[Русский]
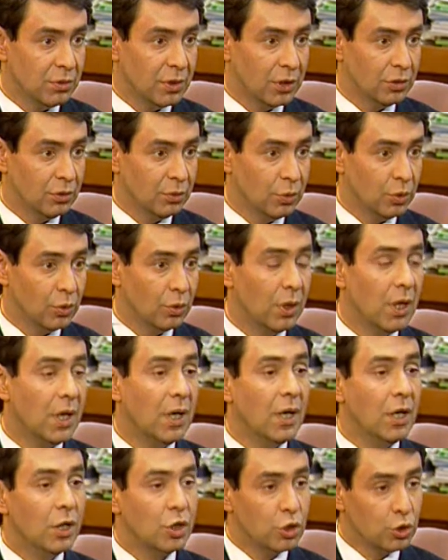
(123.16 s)
экономику,
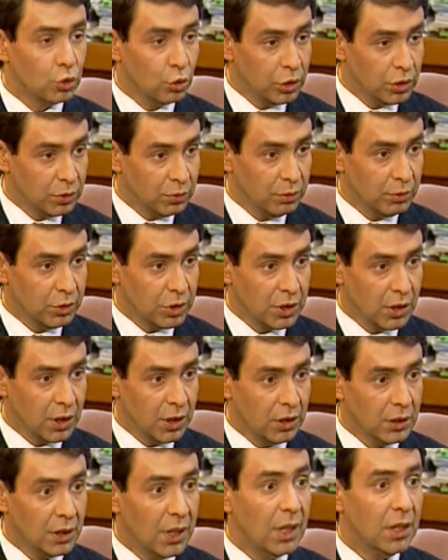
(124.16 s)
что этому
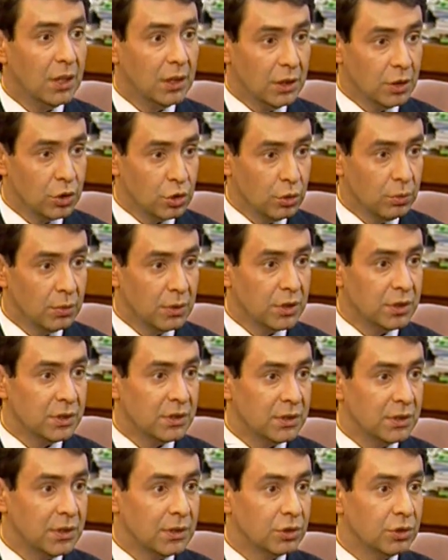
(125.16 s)
мешает и что мы должны
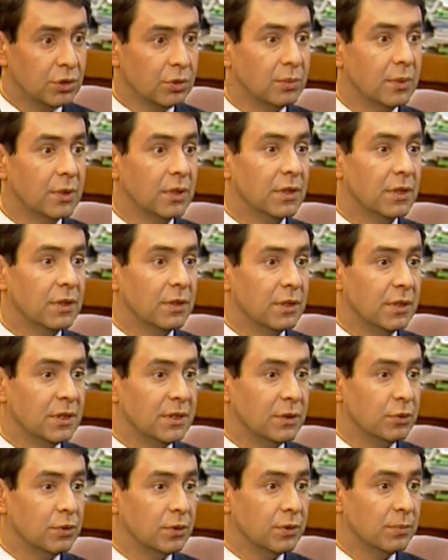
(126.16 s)
сделать, чтобы
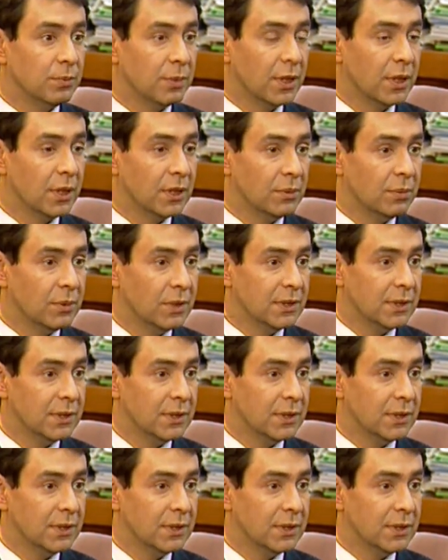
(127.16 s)
эти преграды были